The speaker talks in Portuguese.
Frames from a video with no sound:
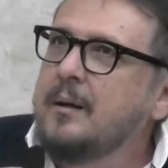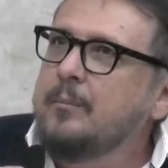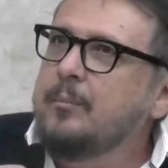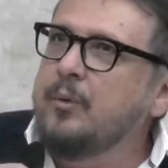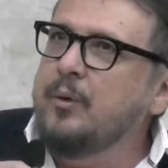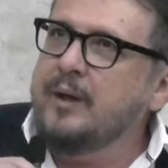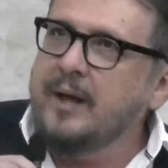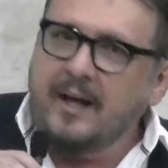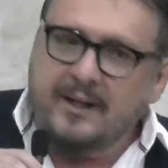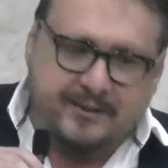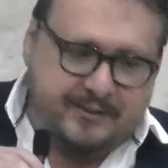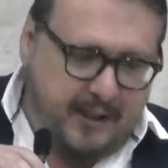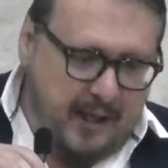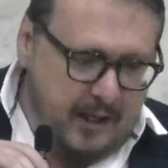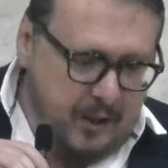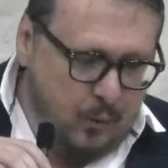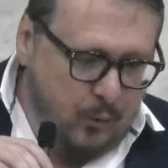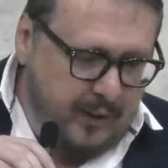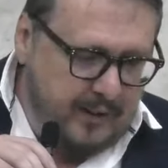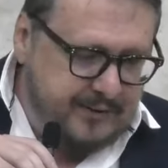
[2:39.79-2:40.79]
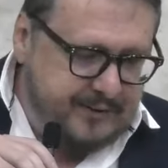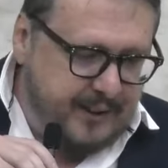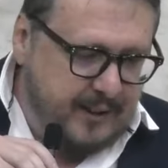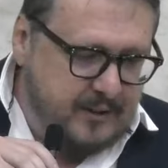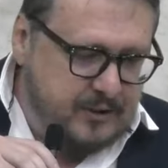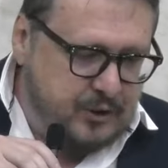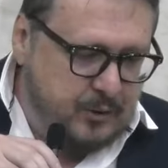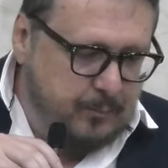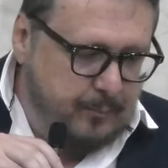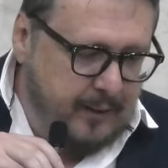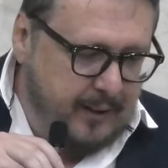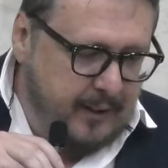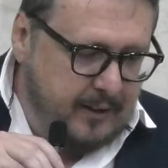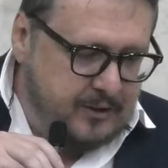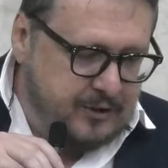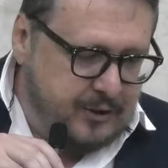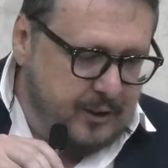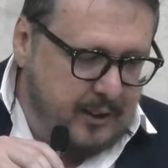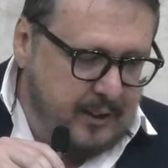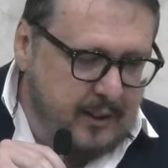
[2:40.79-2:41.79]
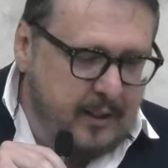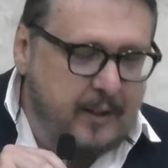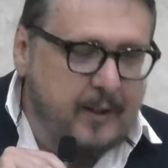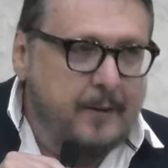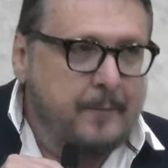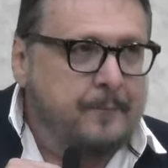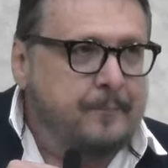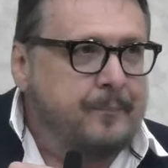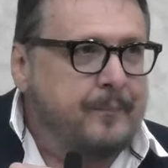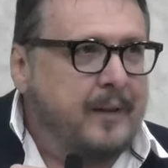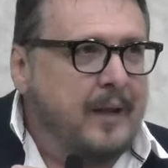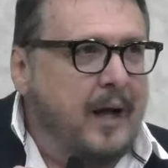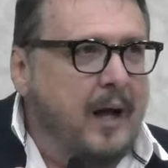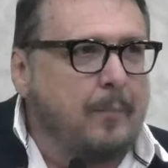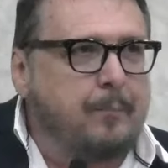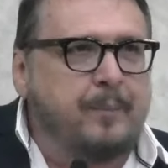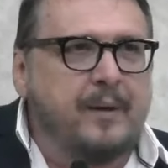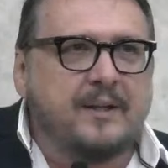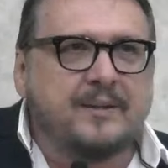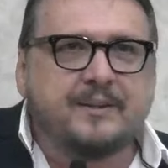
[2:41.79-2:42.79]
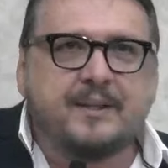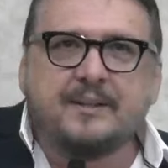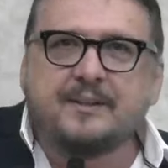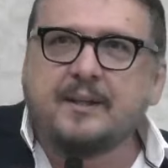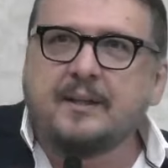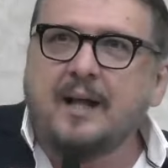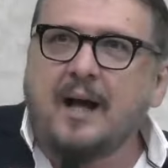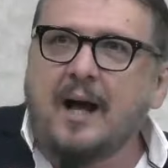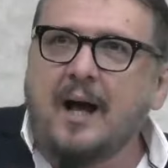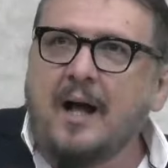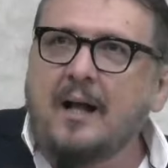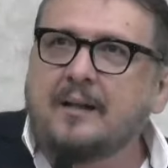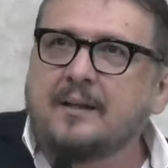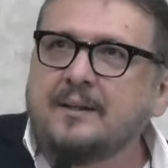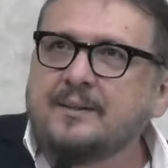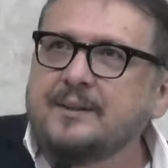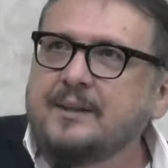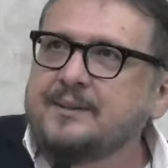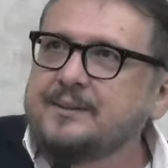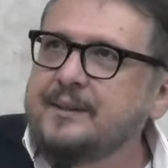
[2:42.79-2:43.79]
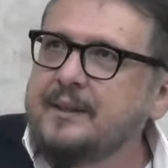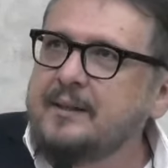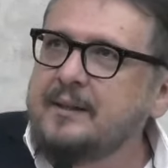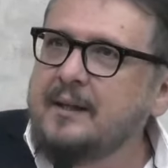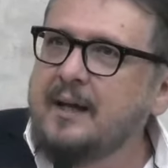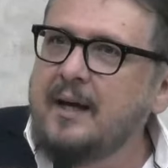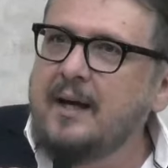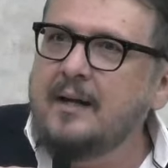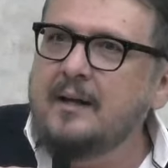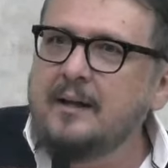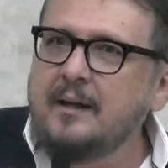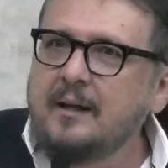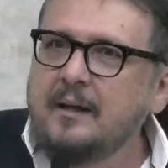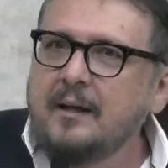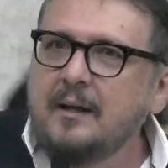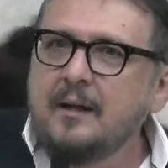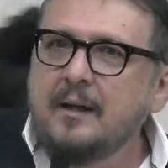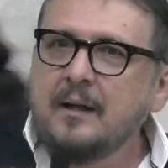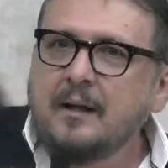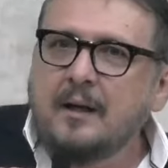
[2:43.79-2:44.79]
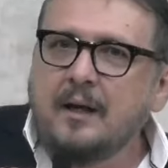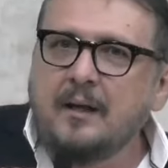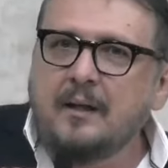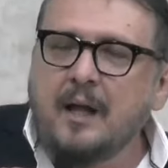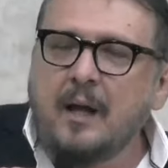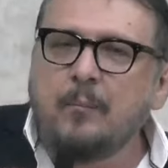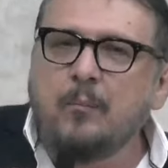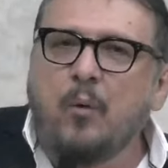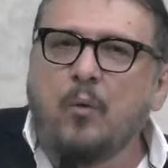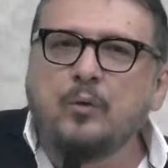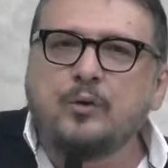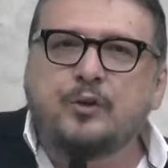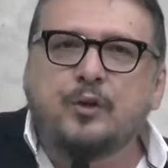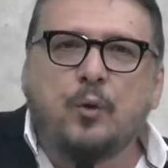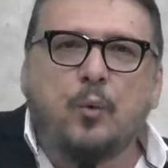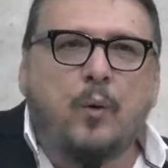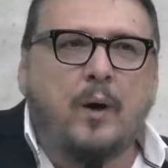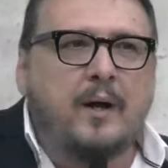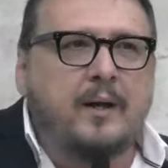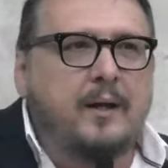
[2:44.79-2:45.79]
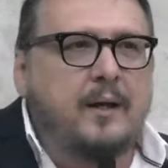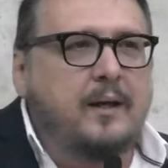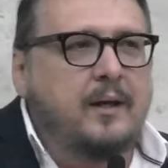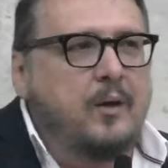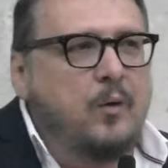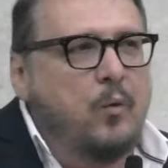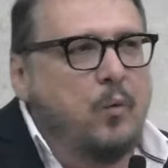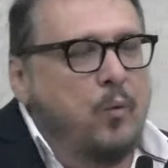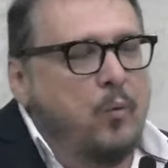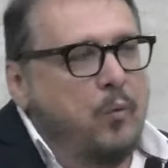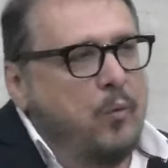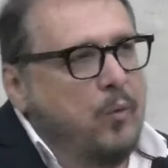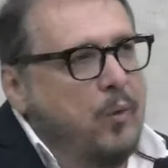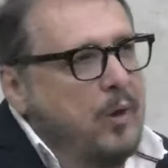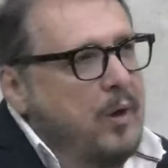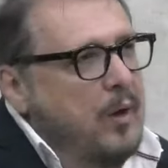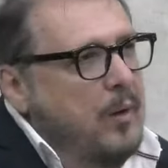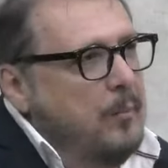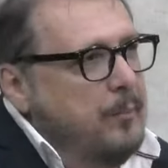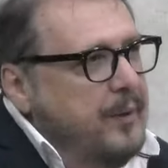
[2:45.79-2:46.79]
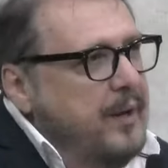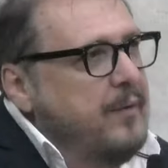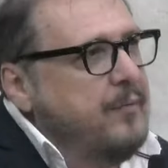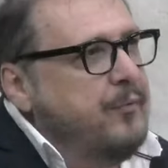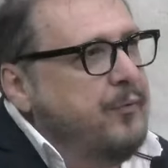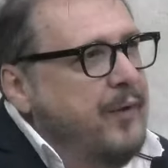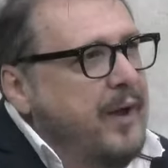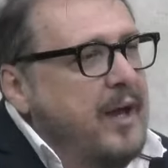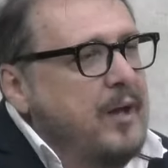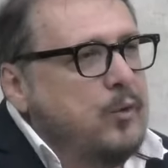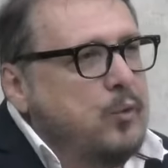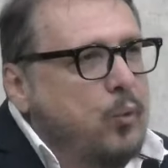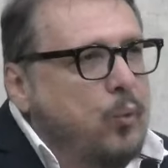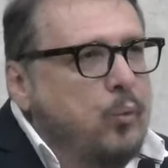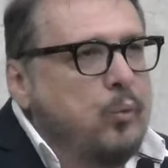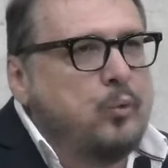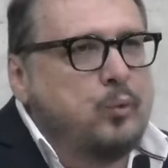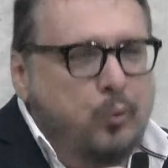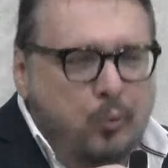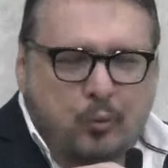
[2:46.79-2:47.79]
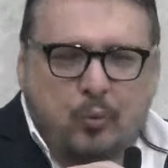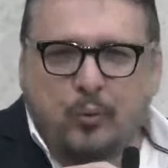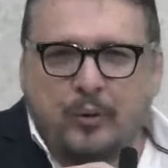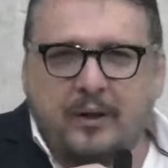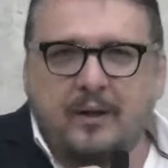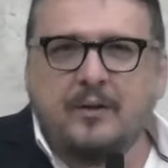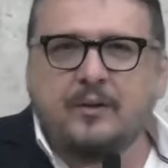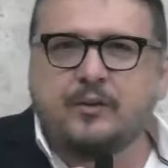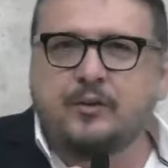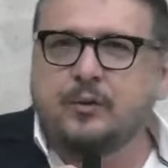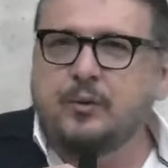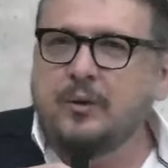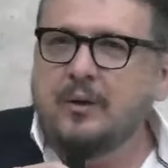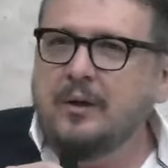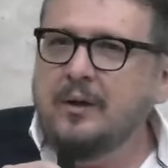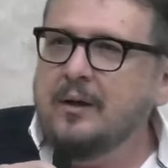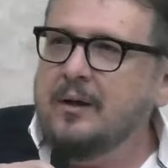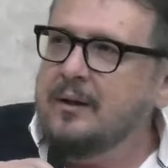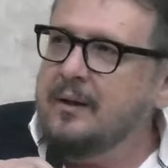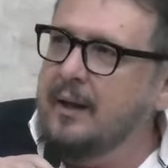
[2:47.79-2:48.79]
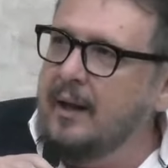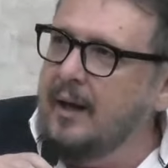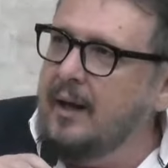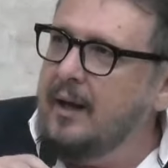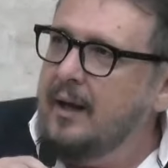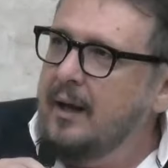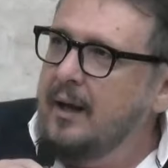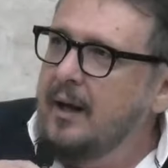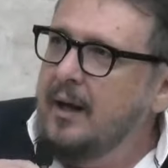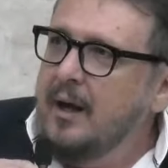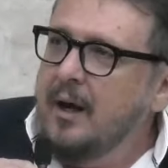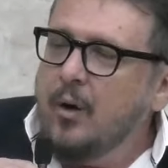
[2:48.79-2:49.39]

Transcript: Porque saiu recentemente aí a pesquisa da Atlas, da CNN, que demonstrou aí que o, prefeito com tudo isso, né?